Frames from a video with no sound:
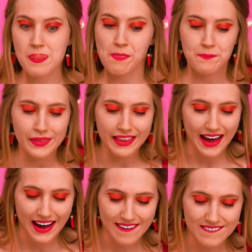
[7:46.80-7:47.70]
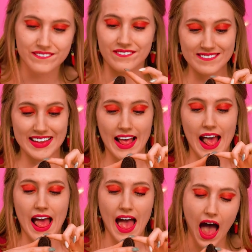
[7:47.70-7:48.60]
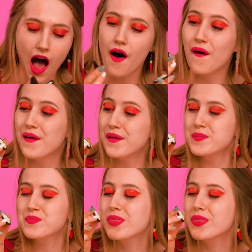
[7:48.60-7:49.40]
się swoimi ciastkami. Mój